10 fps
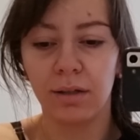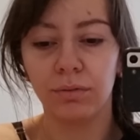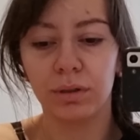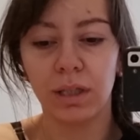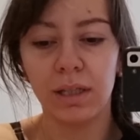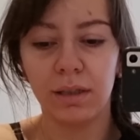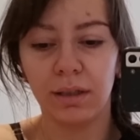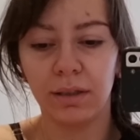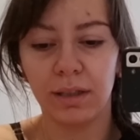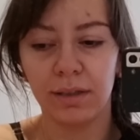Ну, знаете,
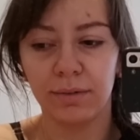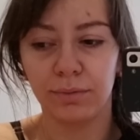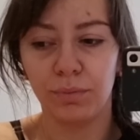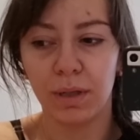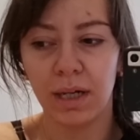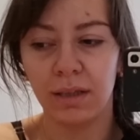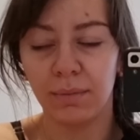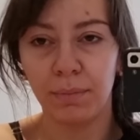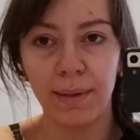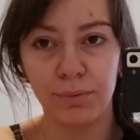когда умирает
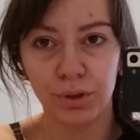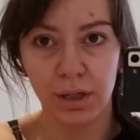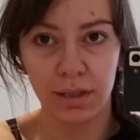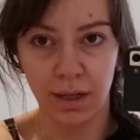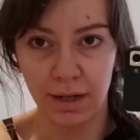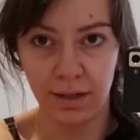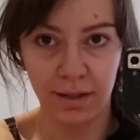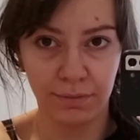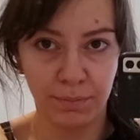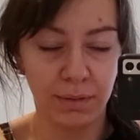там бабушка
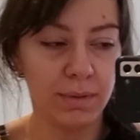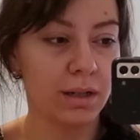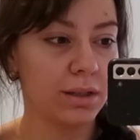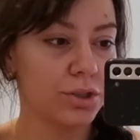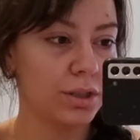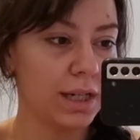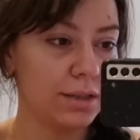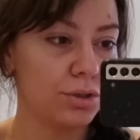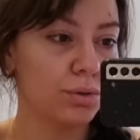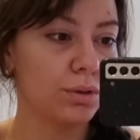старенькая, вы примерно
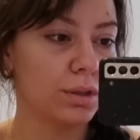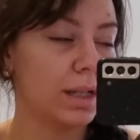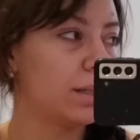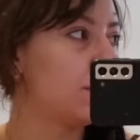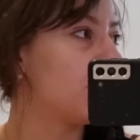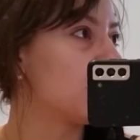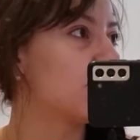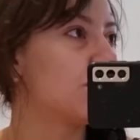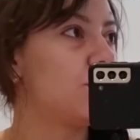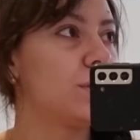ожидаете, что это рано или поздно
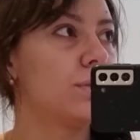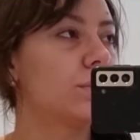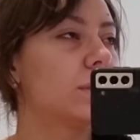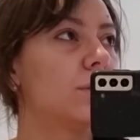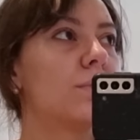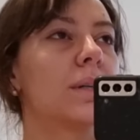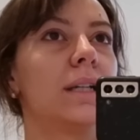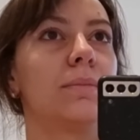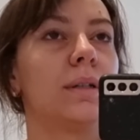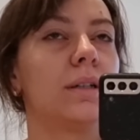случится. Но когда
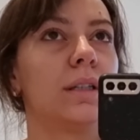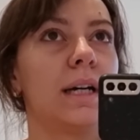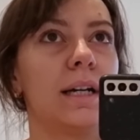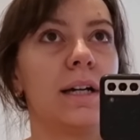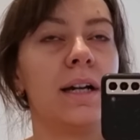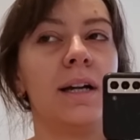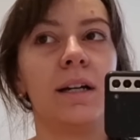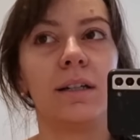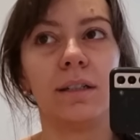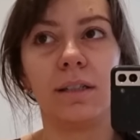умирает молодая
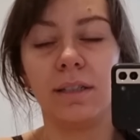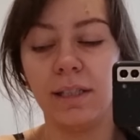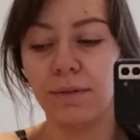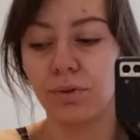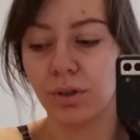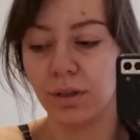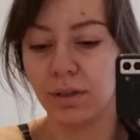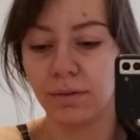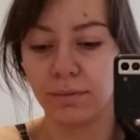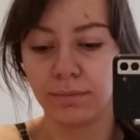э, девушка,
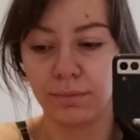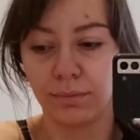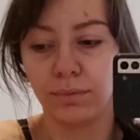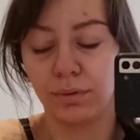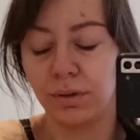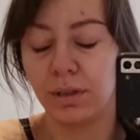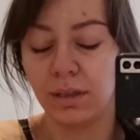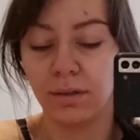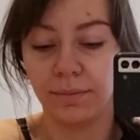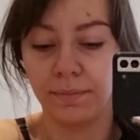ну, то есть
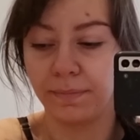это,